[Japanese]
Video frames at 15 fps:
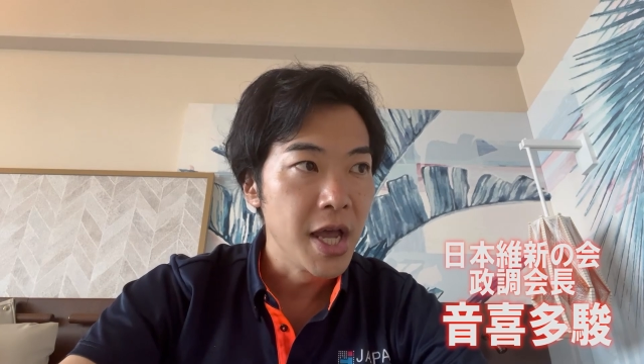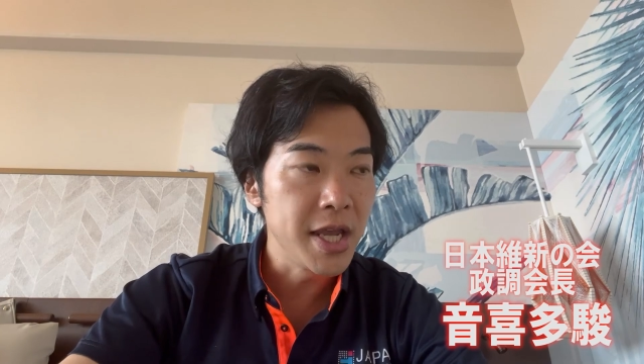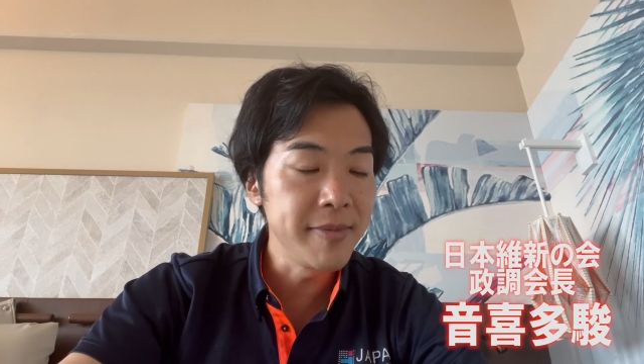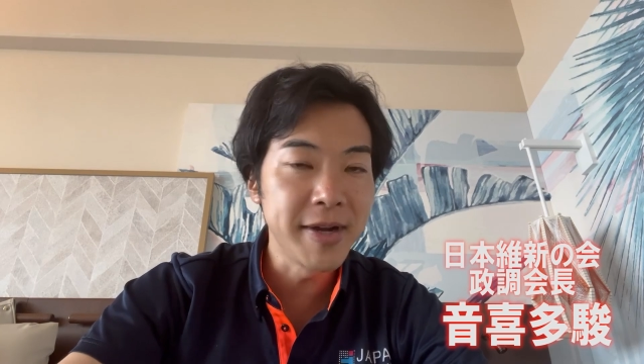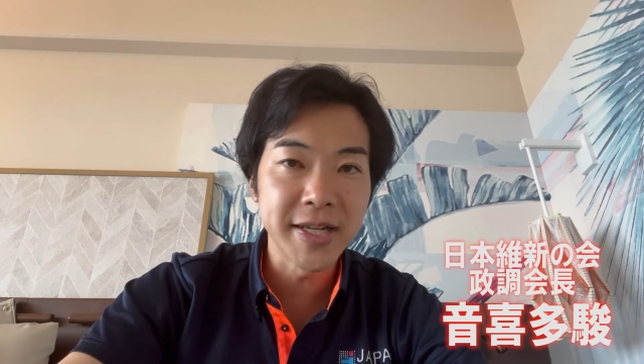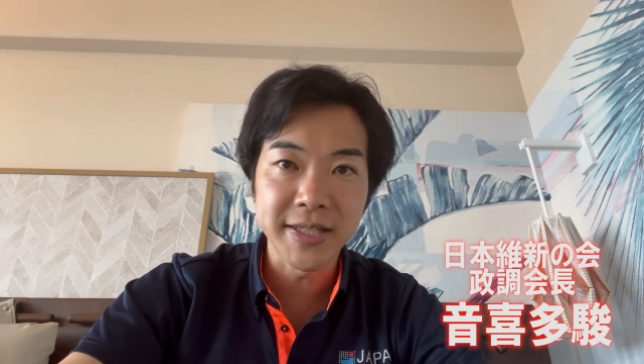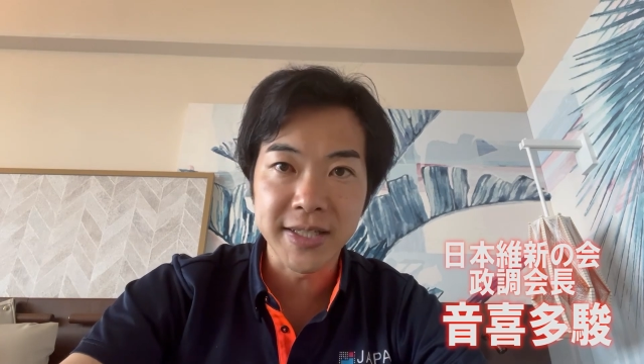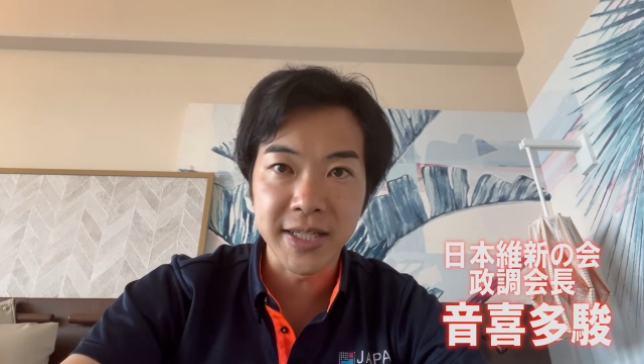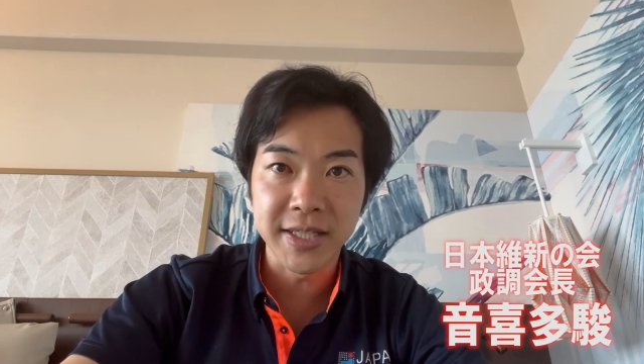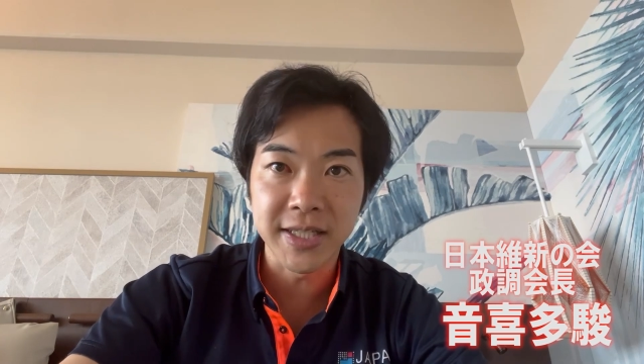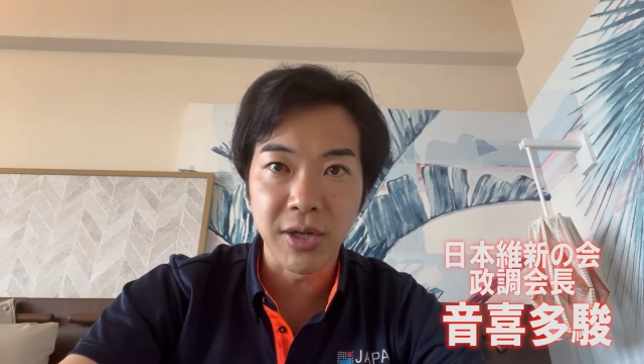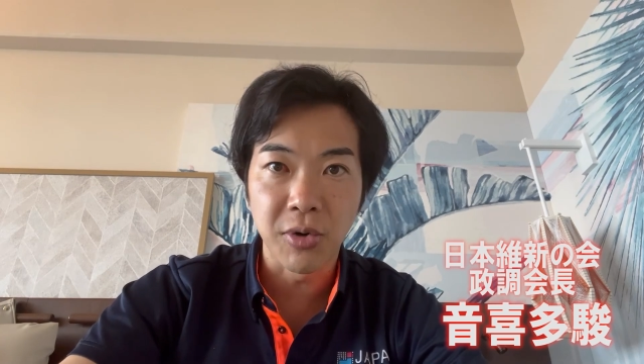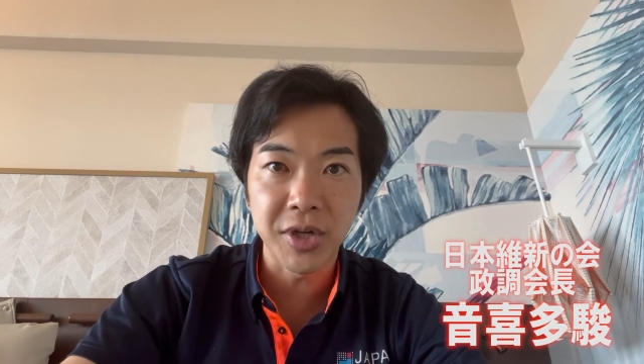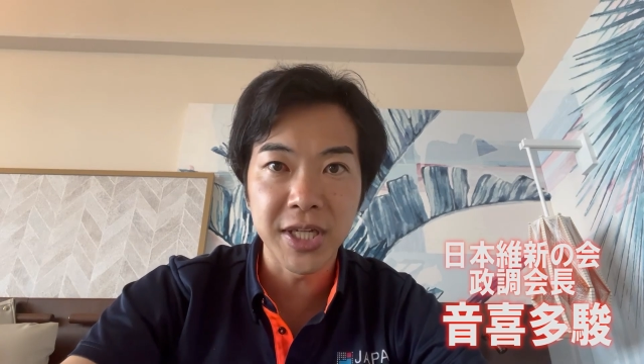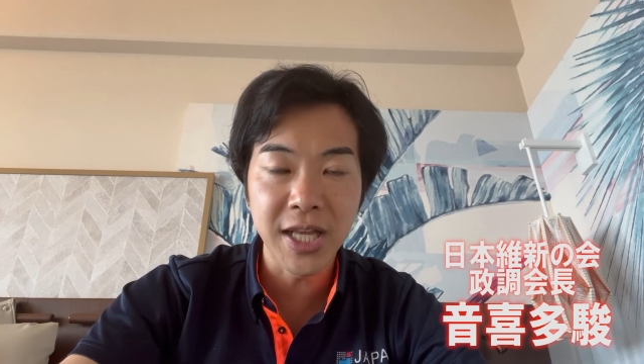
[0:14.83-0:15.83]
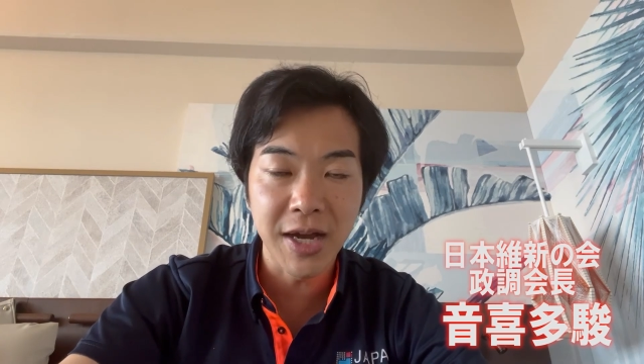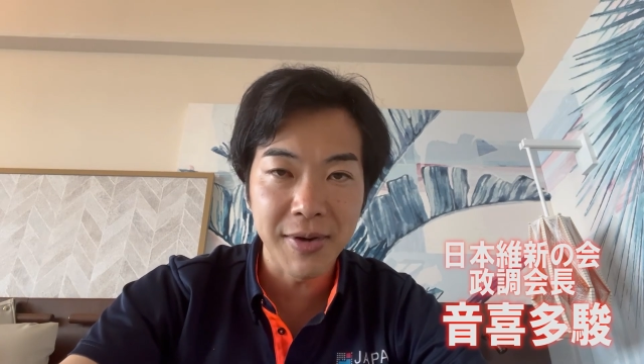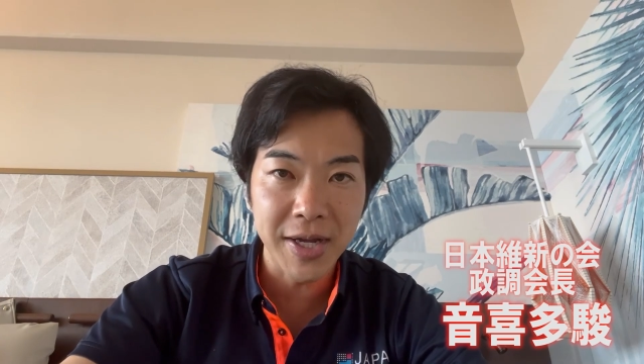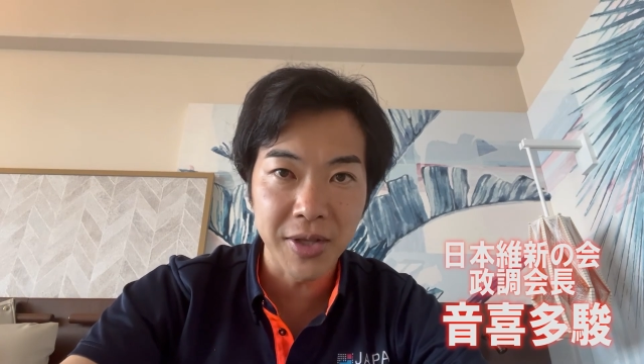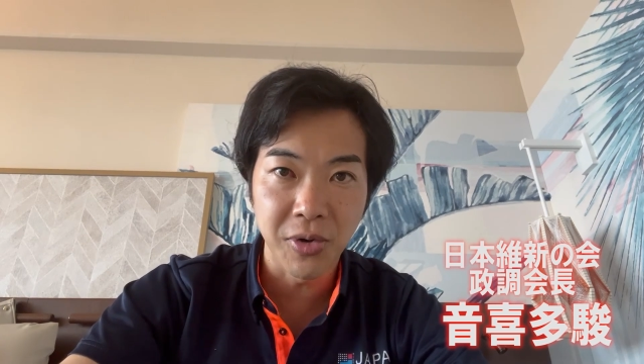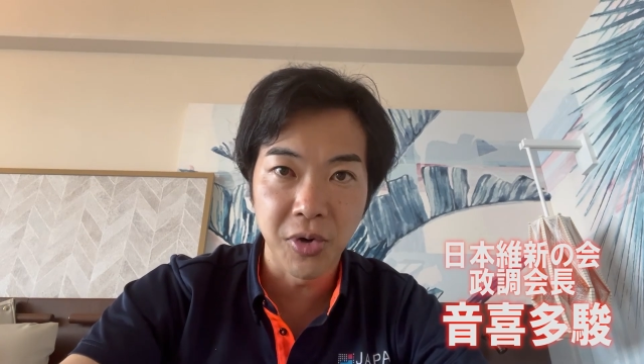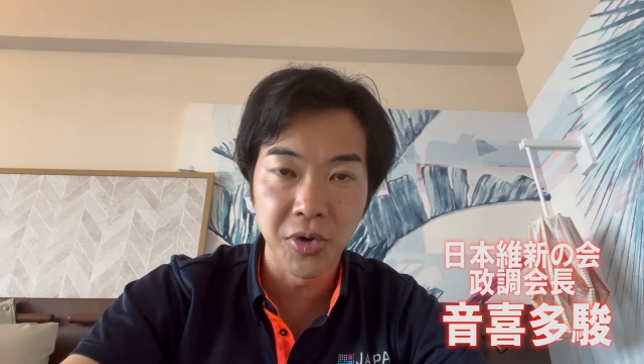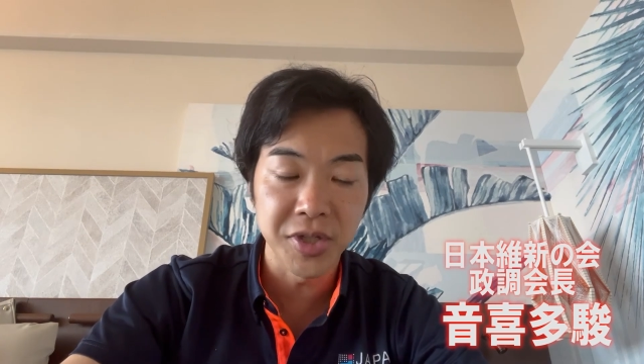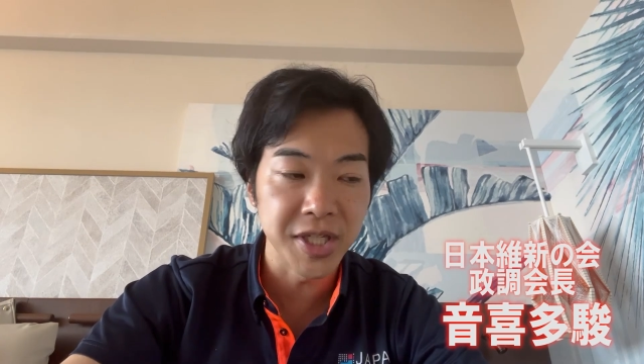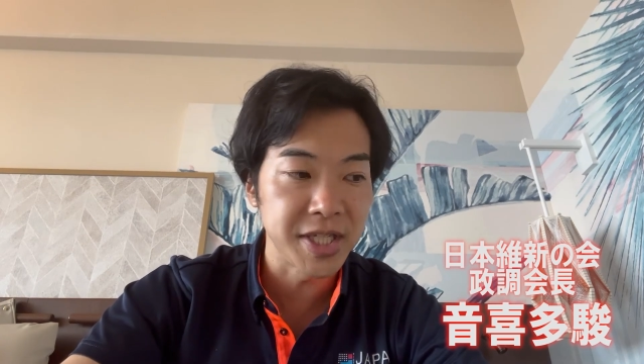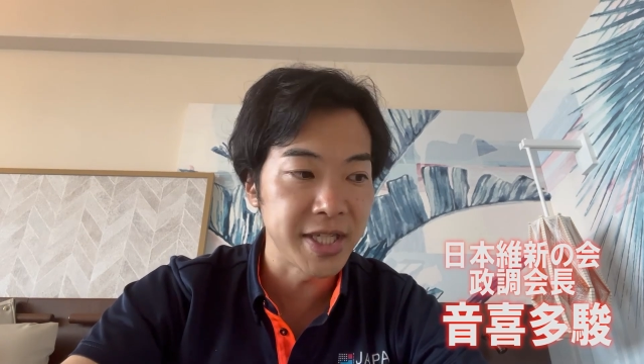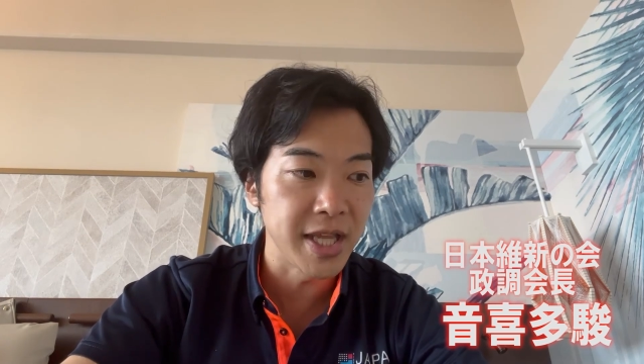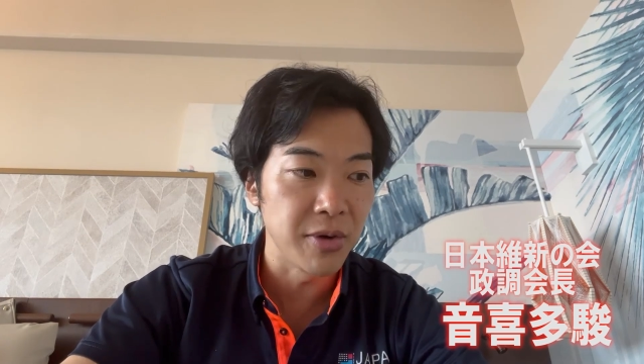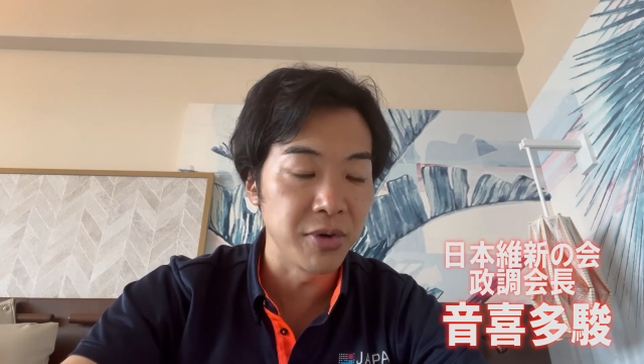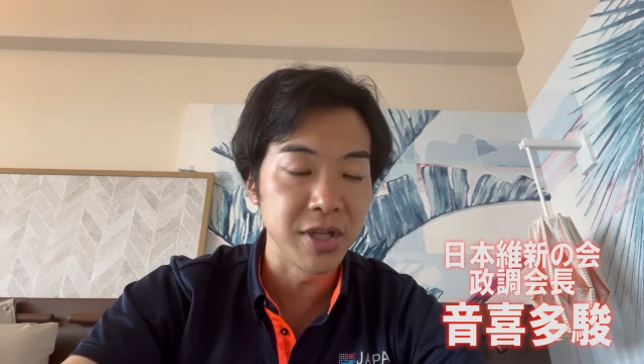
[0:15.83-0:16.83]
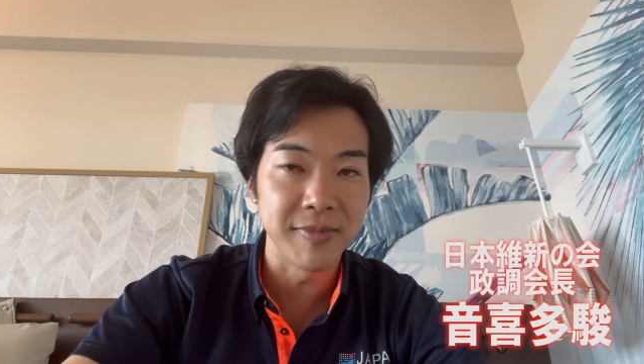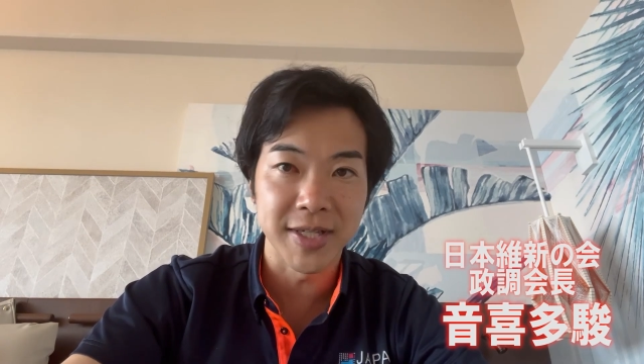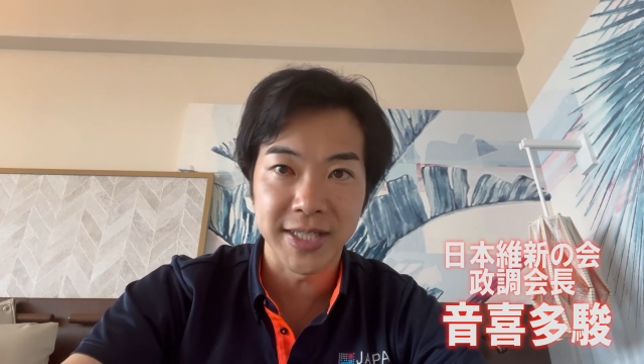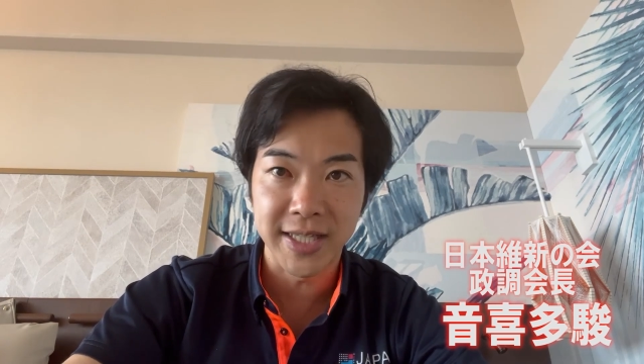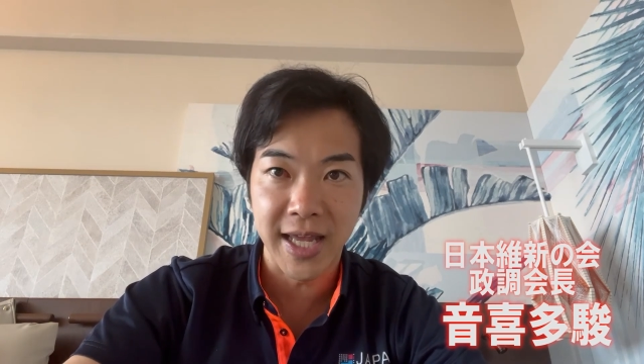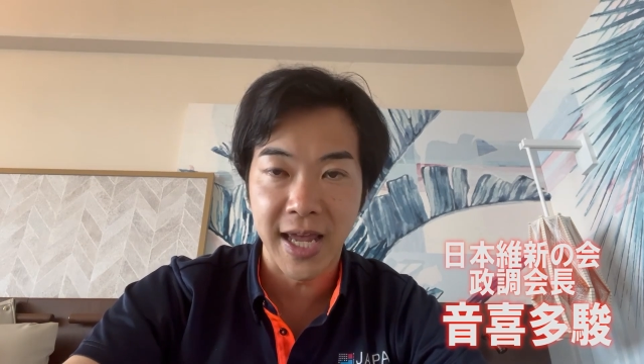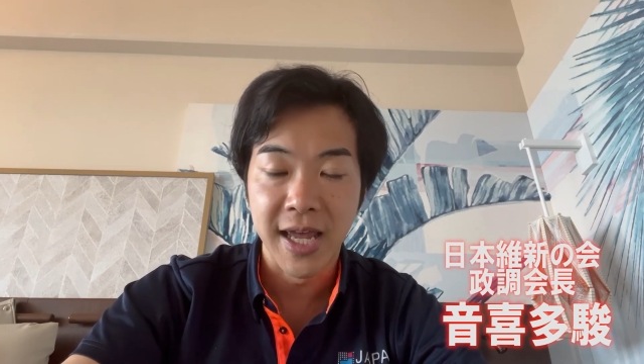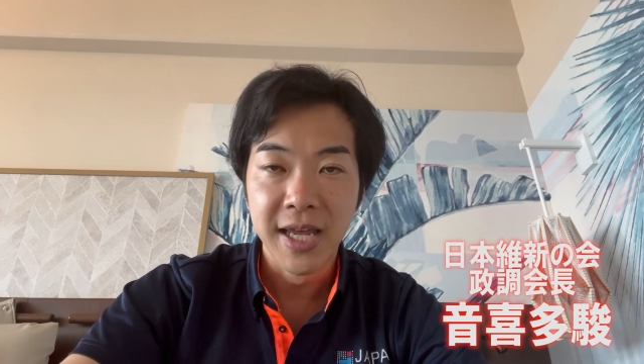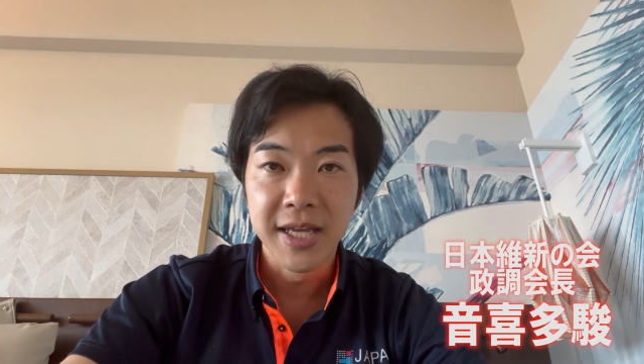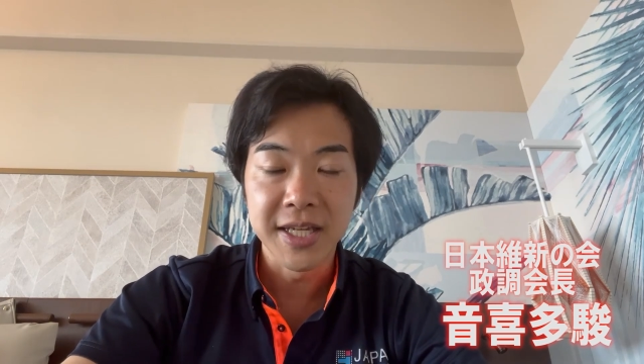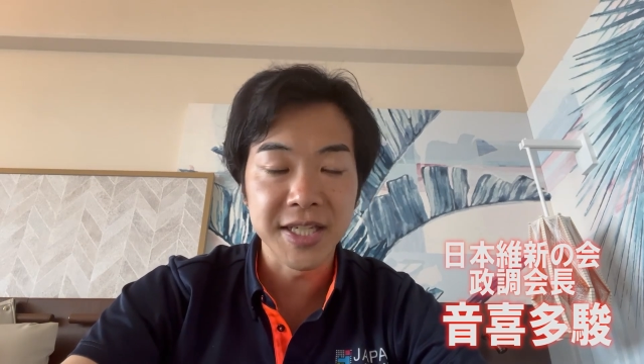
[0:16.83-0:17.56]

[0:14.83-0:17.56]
今ですね、実は沖縄の方に来ておりまして、